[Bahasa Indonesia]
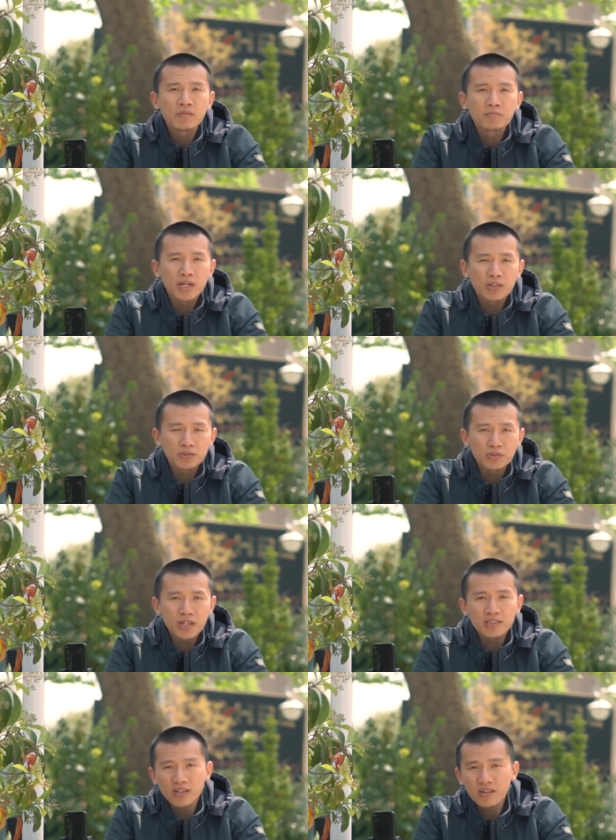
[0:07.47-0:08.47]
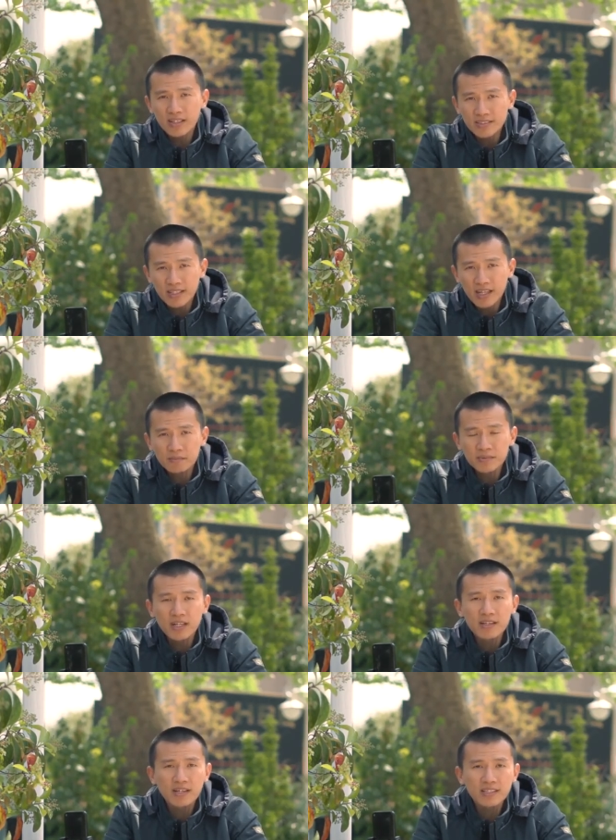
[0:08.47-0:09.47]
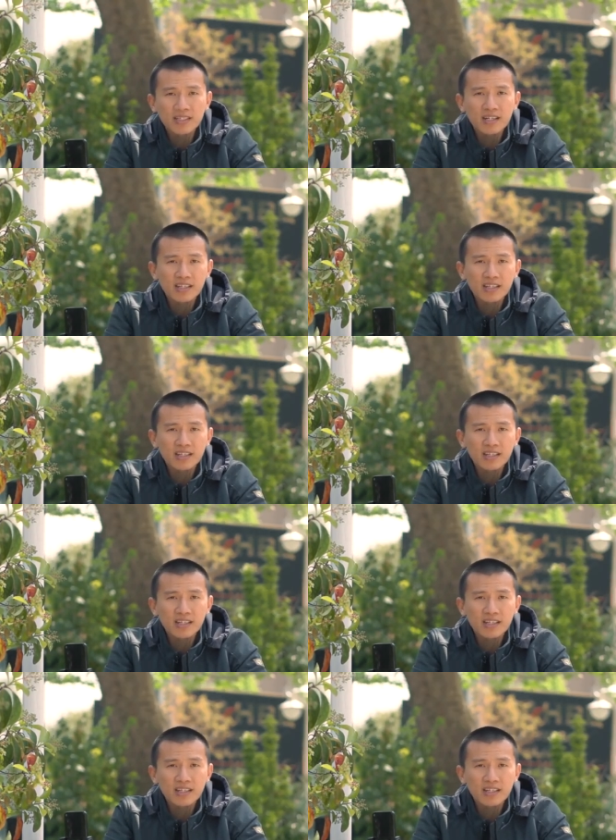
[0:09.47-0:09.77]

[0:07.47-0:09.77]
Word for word: Begitu juga salawat dan salam senantiasa